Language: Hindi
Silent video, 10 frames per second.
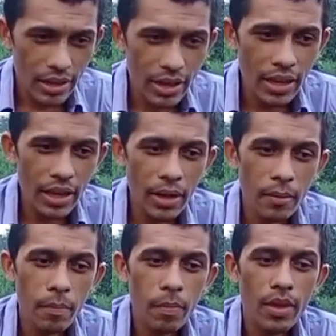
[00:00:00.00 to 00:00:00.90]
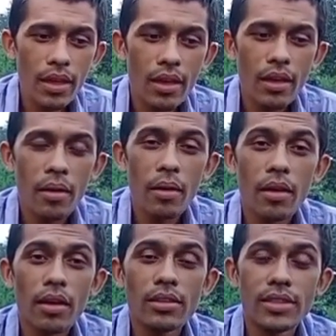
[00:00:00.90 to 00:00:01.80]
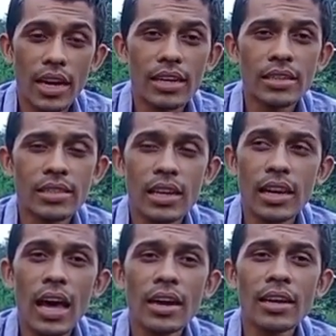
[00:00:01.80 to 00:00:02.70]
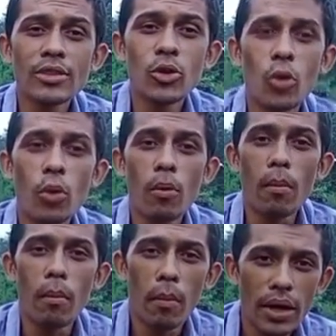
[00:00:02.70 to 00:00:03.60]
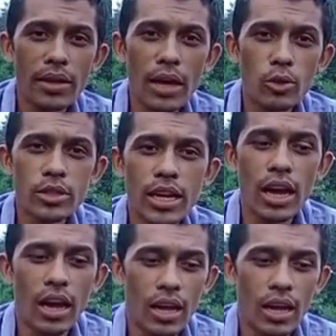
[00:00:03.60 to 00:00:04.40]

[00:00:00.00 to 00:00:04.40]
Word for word: कि झारखंड सरकार ने जो मैया योजना